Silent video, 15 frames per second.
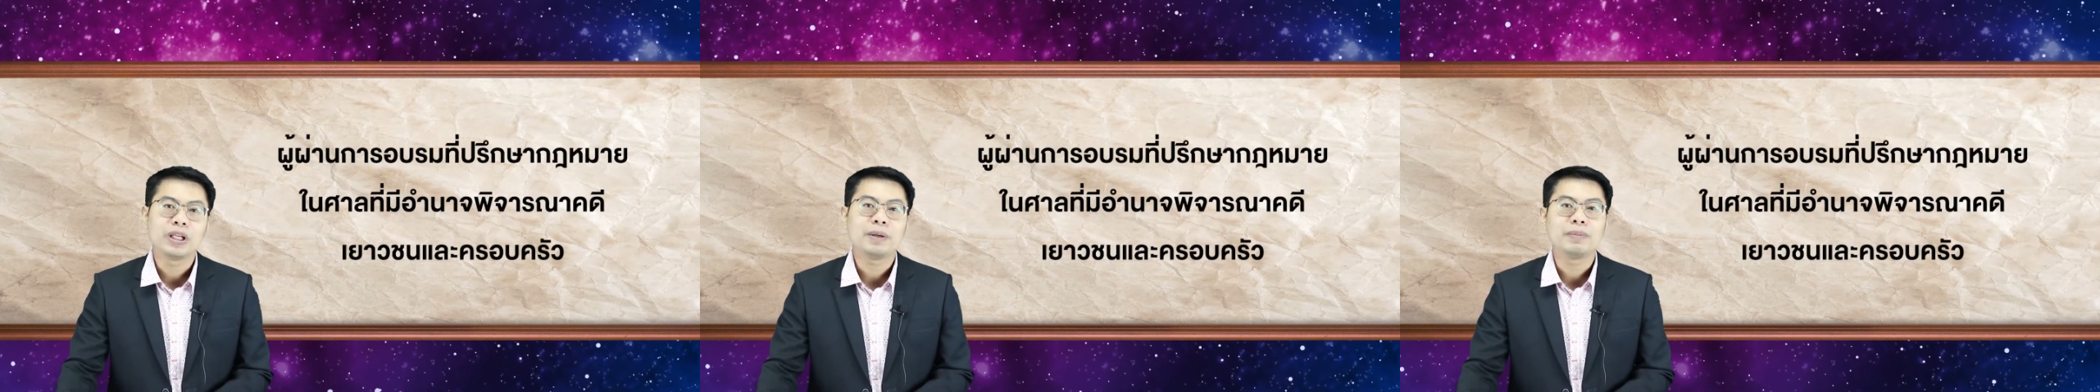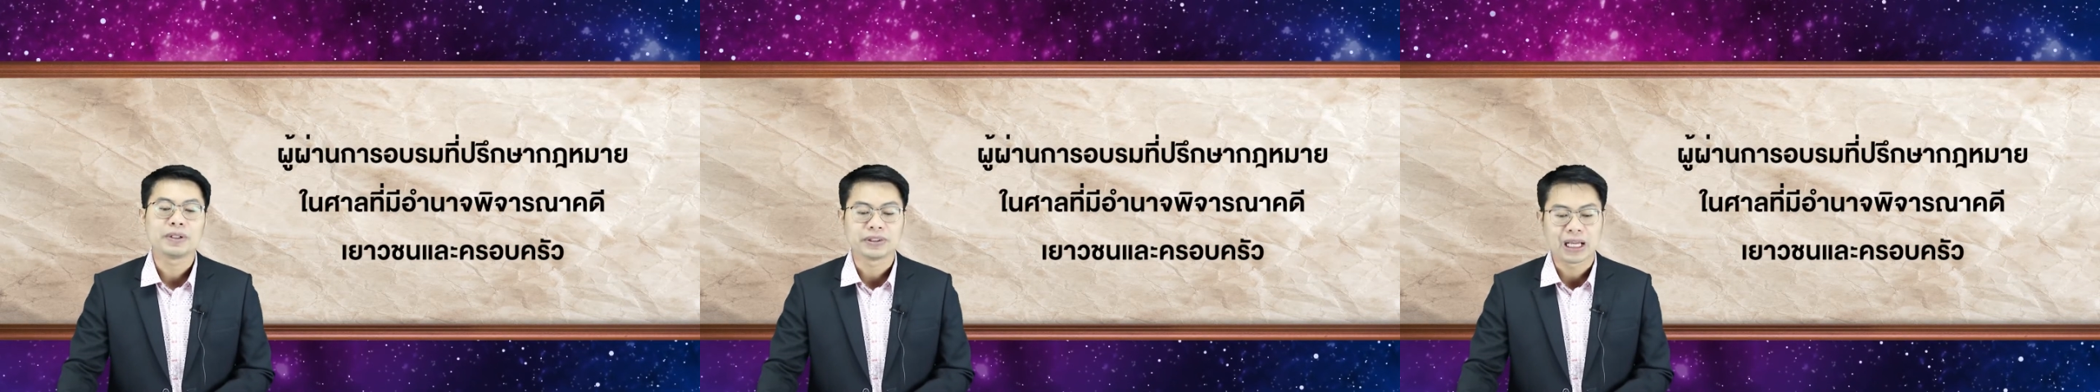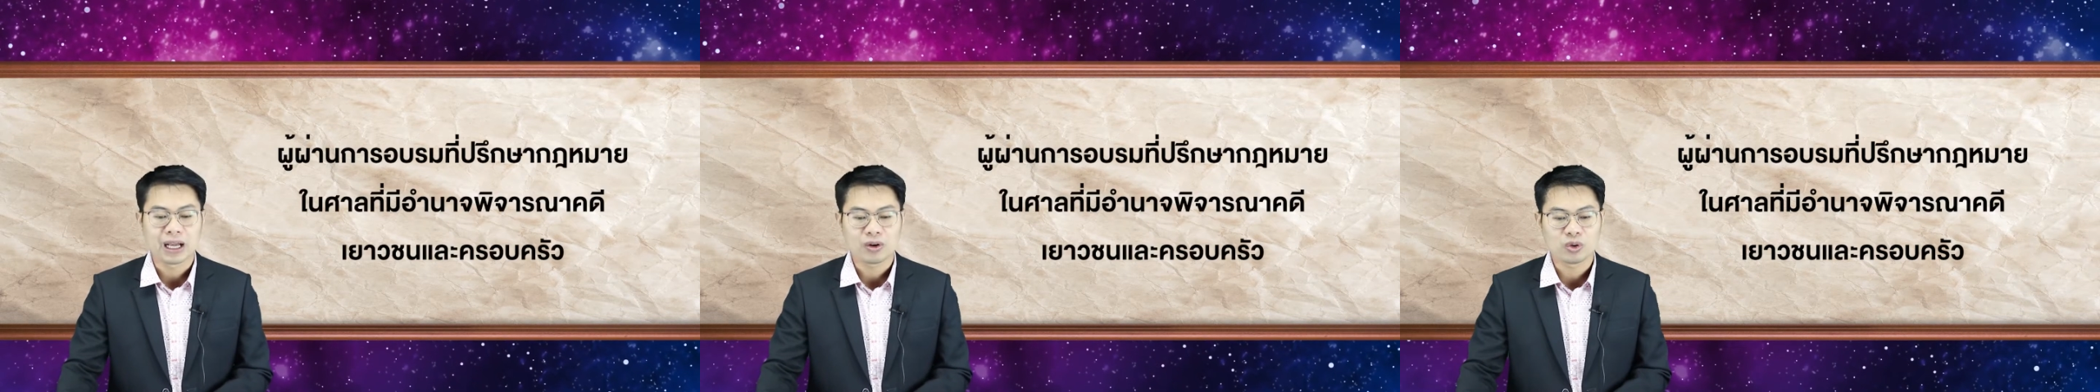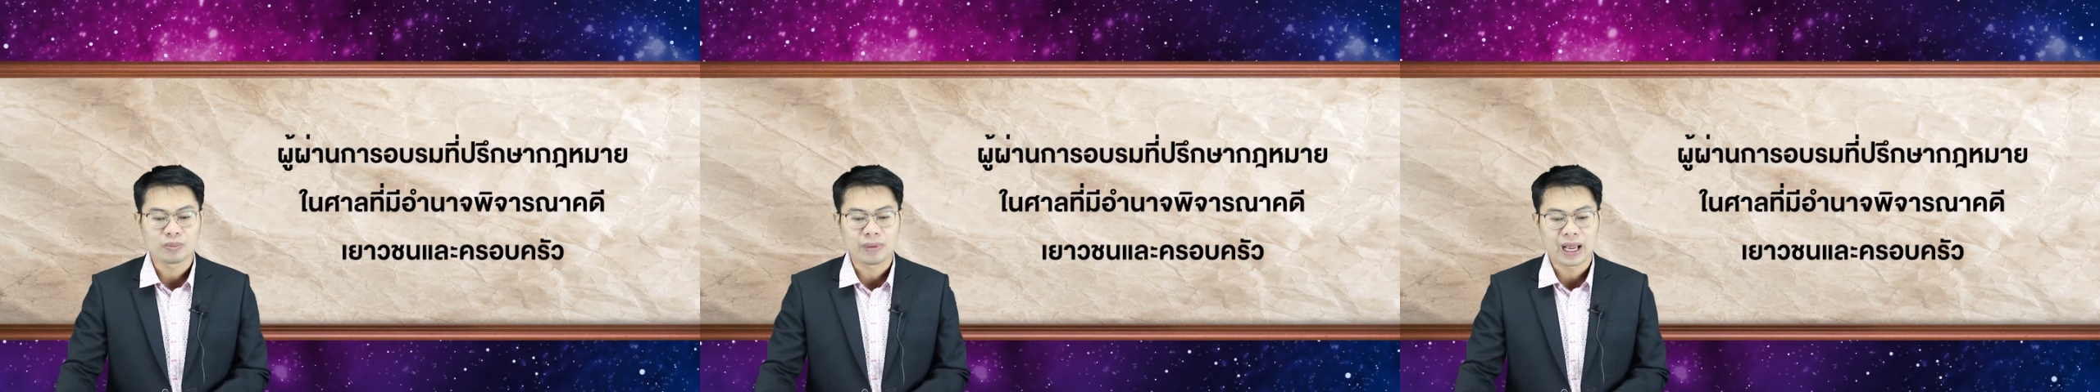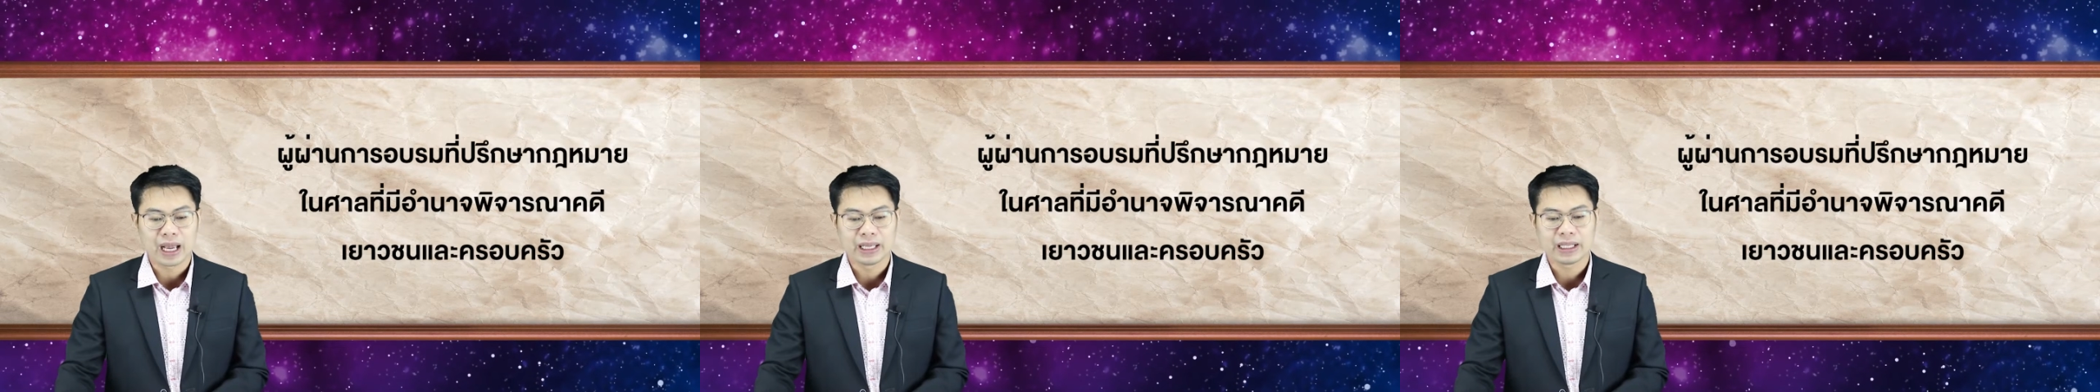ที่ปรึกษากฎ
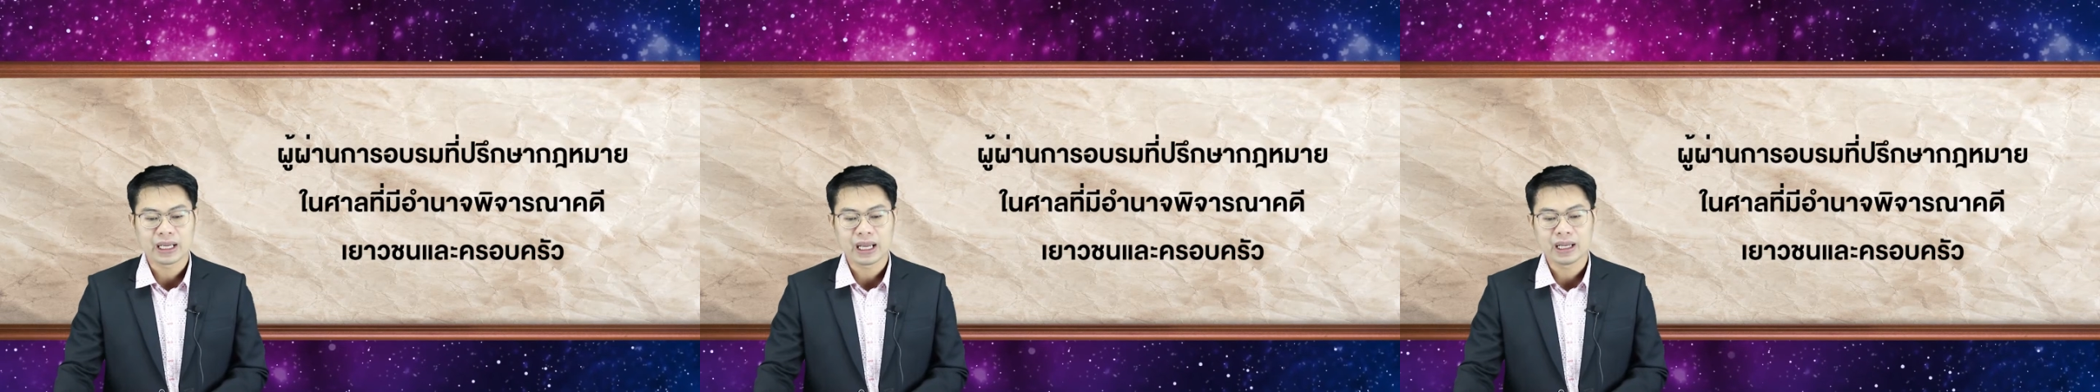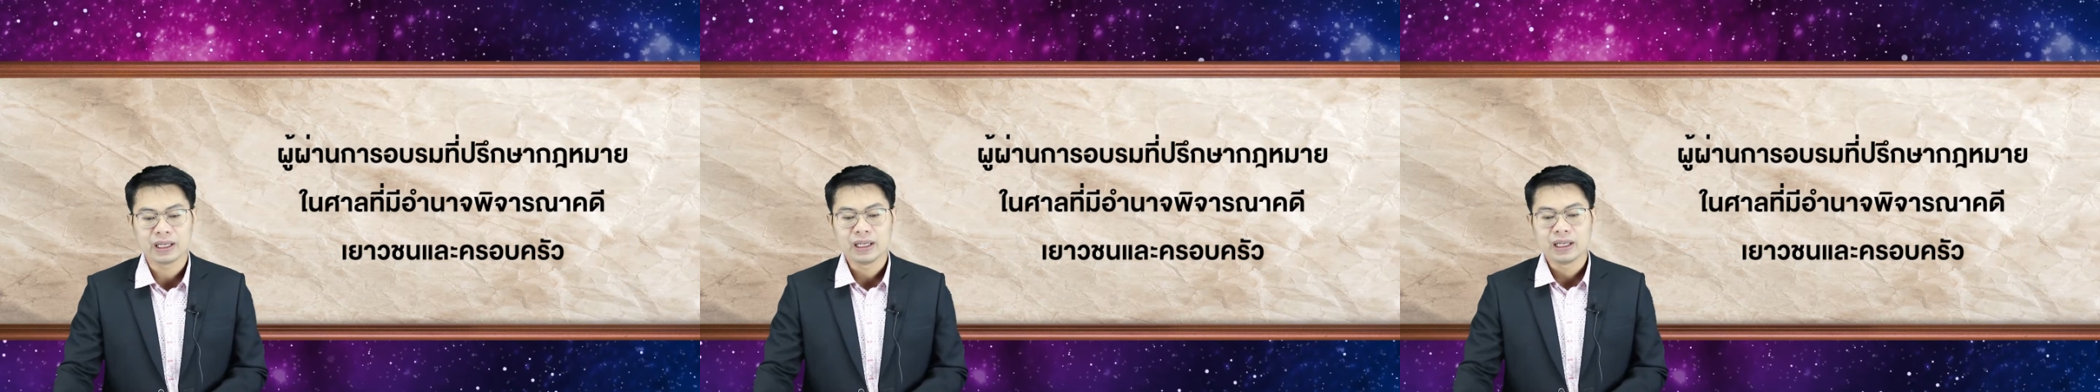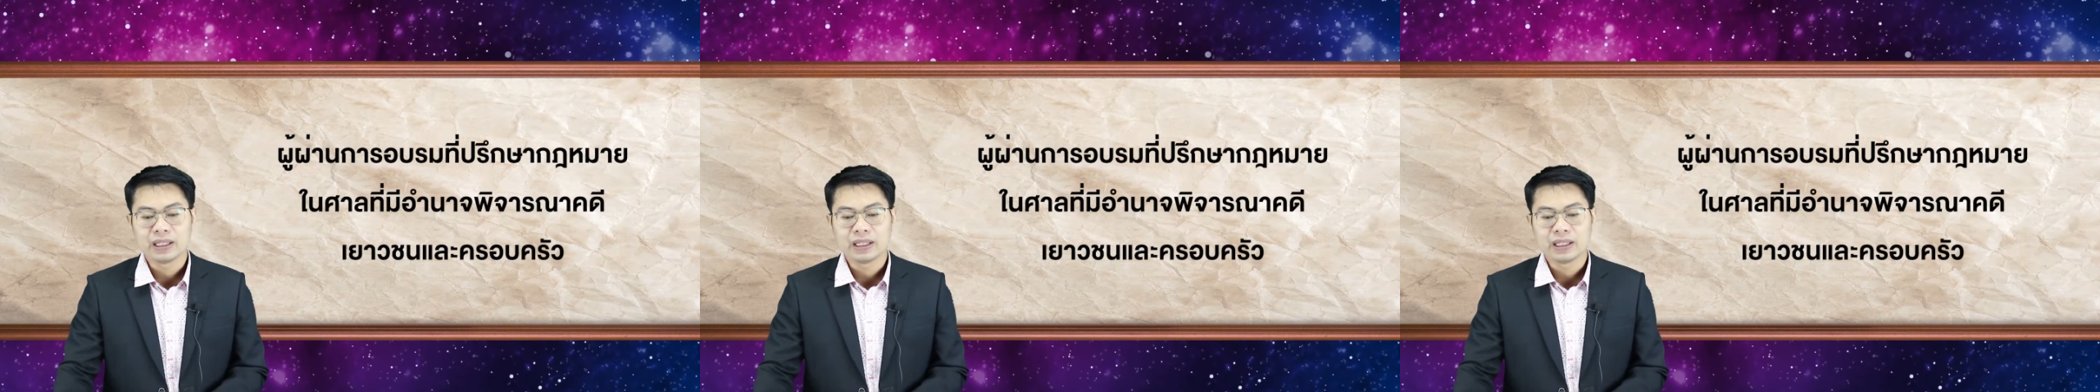หมายนะฮะ